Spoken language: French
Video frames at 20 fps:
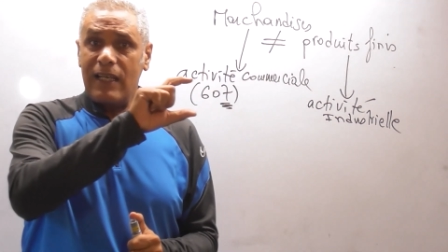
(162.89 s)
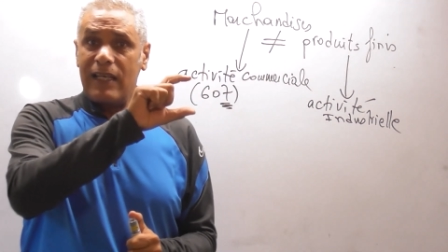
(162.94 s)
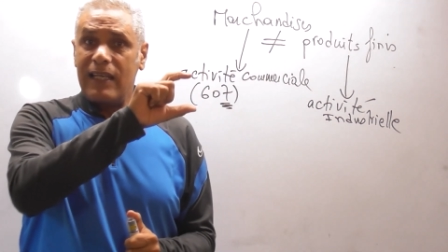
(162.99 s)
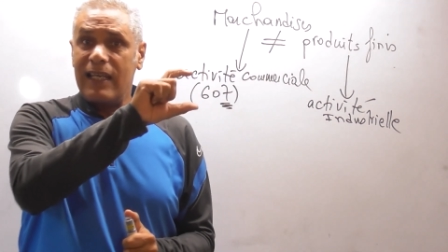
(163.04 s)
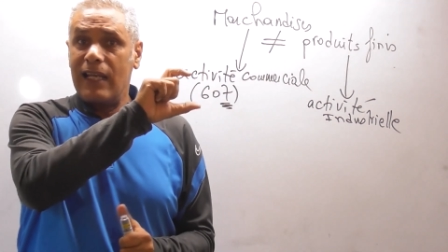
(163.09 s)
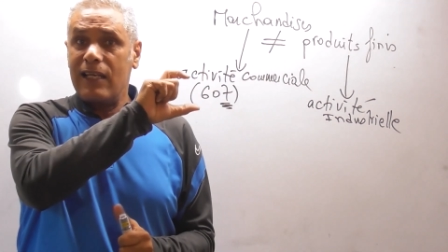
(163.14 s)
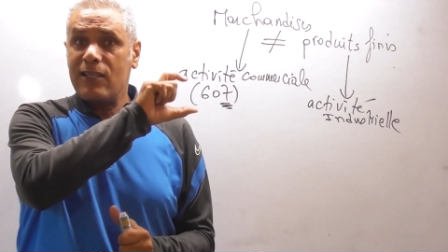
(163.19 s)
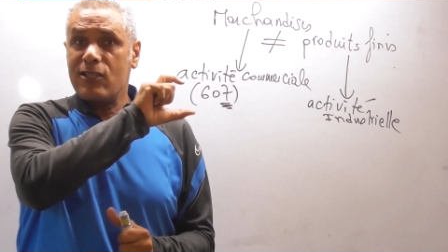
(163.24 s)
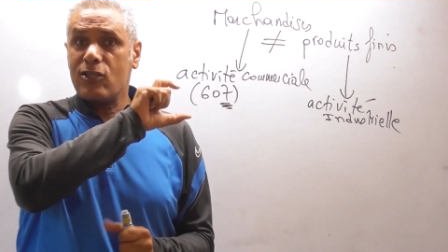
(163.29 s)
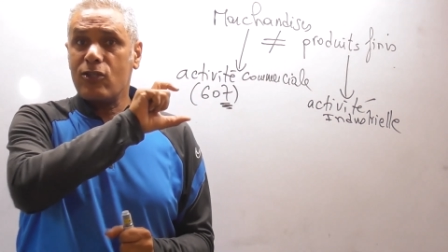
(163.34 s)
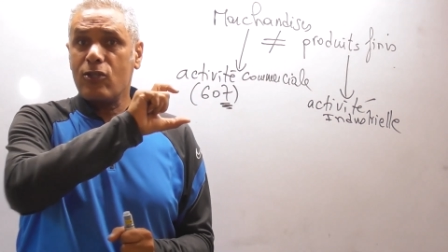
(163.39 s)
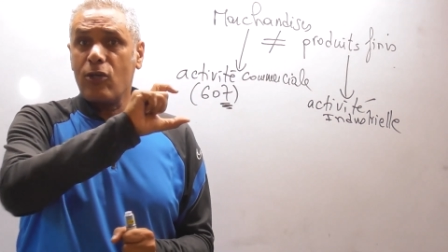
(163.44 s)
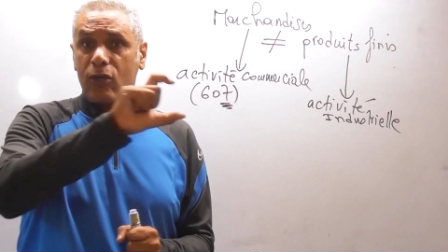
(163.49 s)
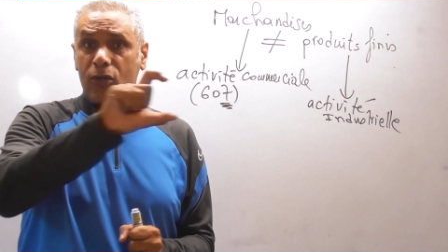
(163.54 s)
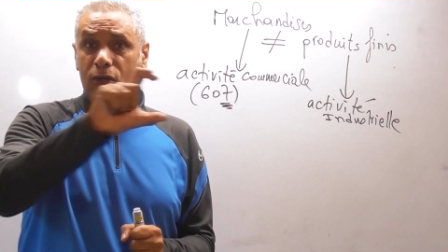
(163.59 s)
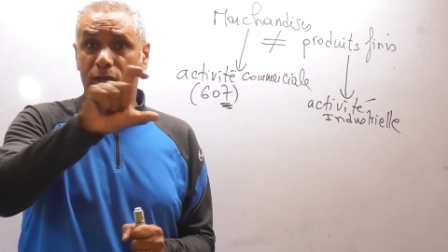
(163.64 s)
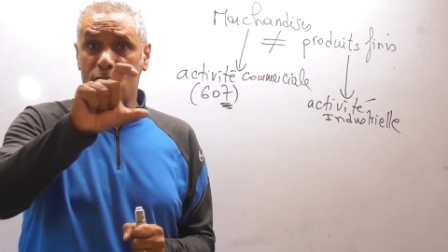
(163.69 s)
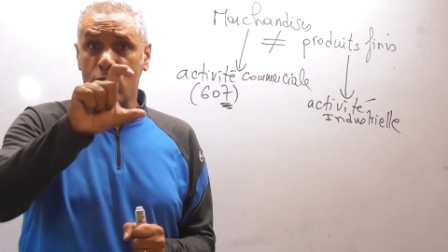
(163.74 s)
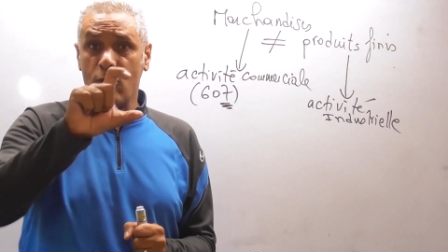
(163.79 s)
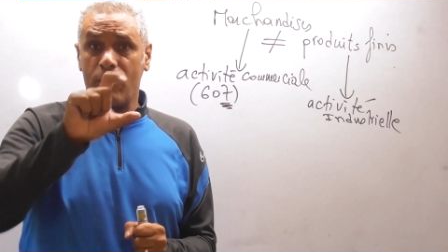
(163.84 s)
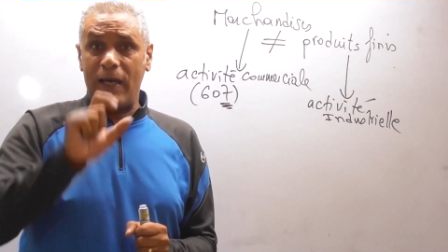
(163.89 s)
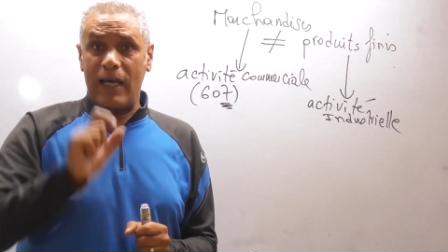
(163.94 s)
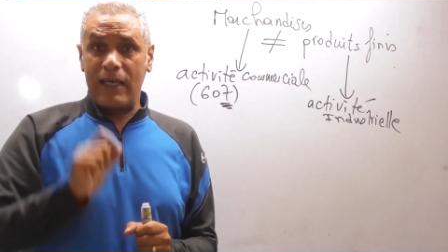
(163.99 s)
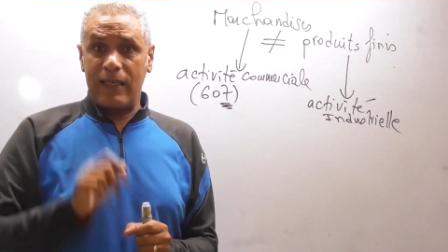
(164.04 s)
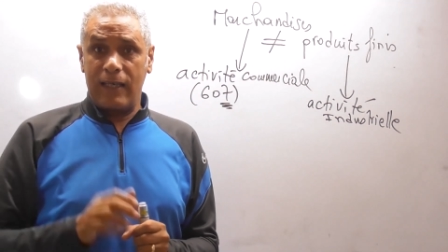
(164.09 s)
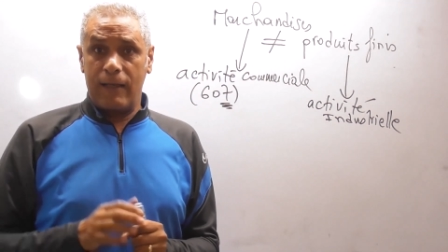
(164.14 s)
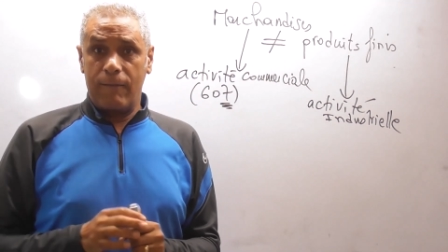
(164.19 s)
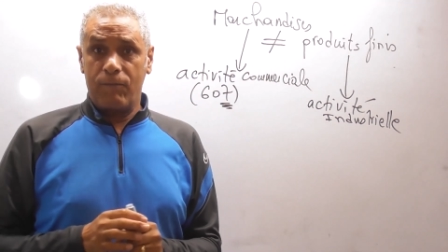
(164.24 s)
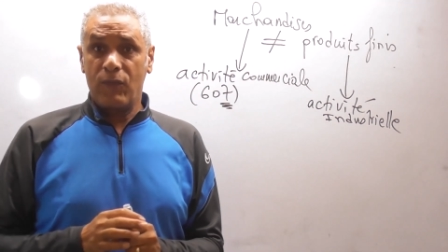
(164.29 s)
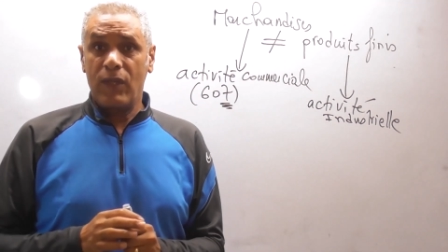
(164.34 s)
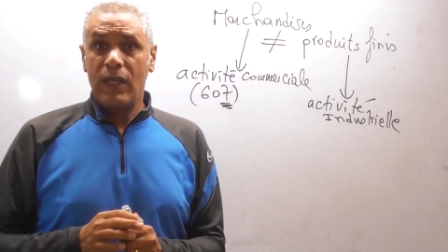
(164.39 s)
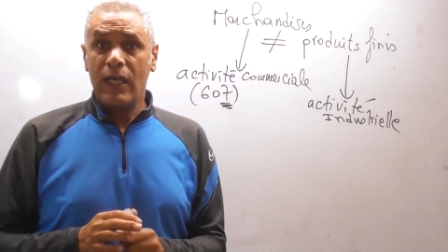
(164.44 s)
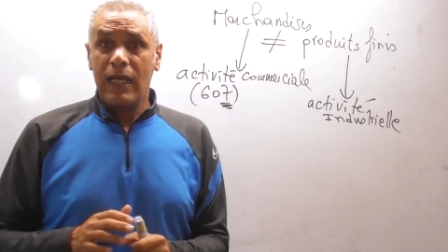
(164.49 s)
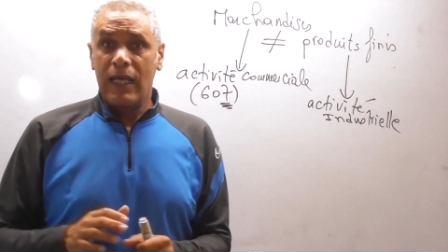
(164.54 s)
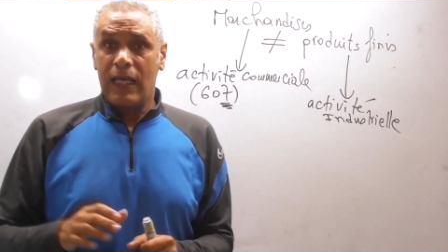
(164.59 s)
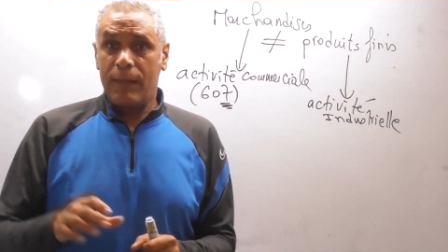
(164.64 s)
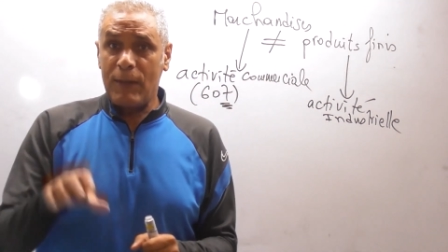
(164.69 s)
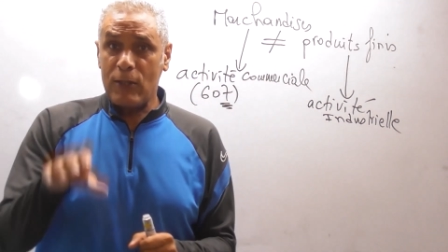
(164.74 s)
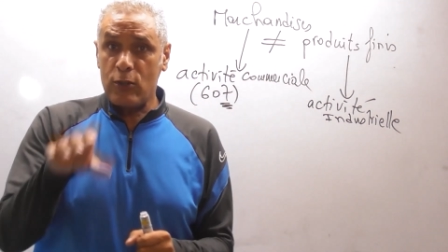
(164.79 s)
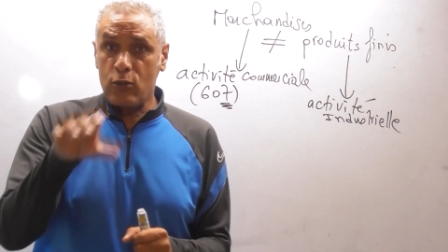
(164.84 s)
il y a des stocks qui sont marqués.
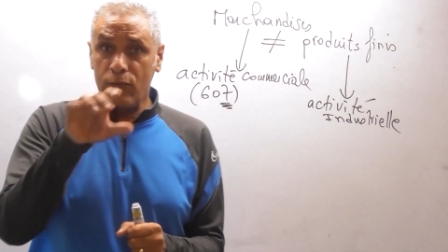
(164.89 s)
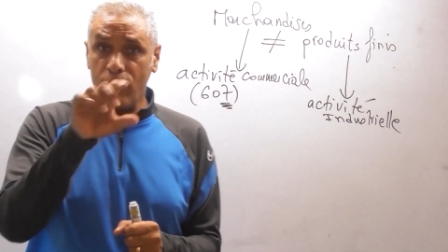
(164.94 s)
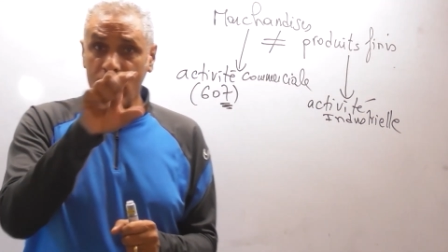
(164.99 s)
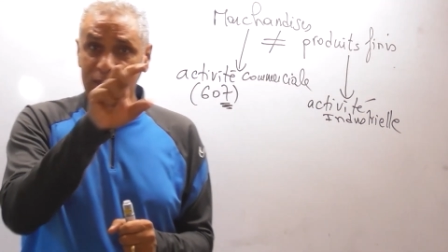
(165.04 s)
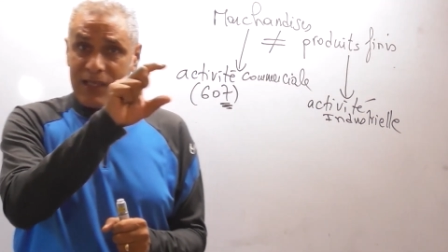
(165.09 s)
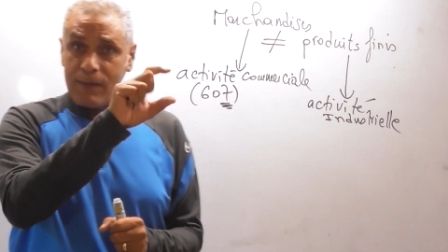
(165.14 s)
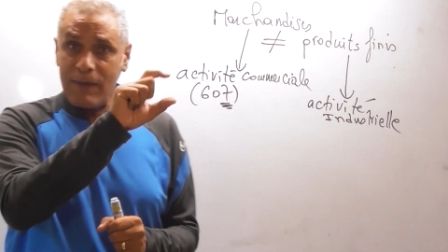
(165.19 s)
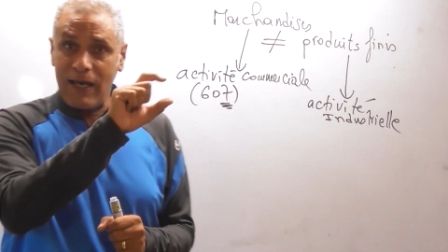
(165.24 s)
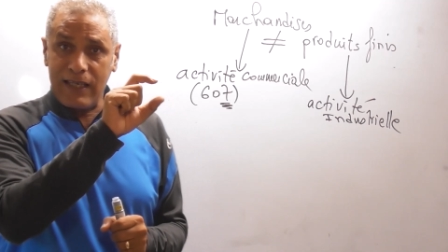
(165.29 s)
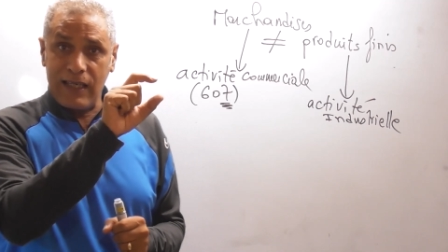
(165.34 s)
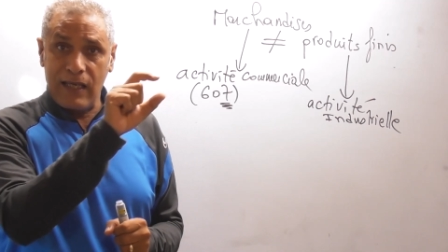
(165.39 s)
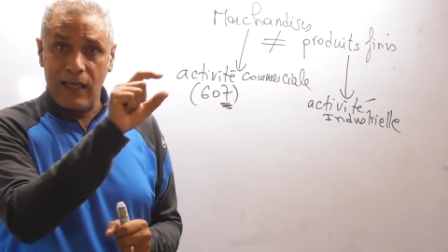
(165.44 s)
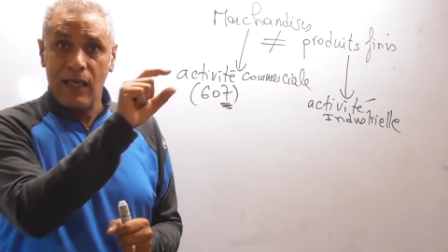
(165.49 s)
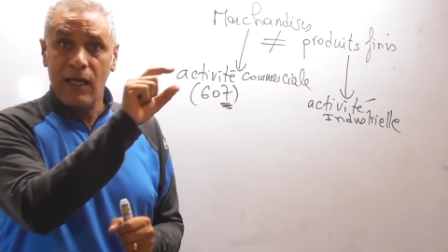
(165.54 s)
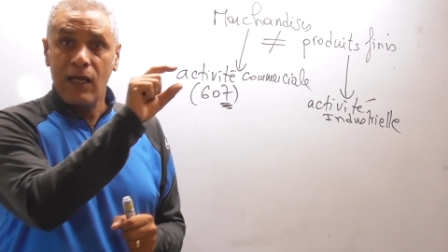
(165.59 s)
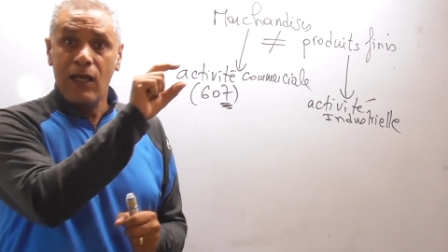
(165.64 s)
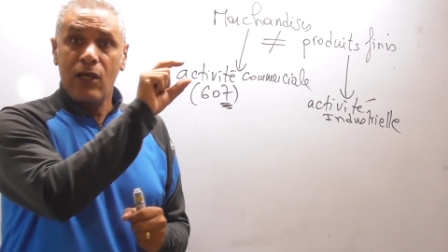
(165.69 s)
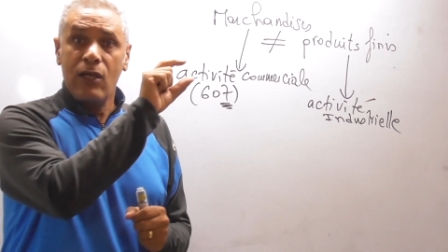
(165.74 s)
Et bien souvent, c'est marqué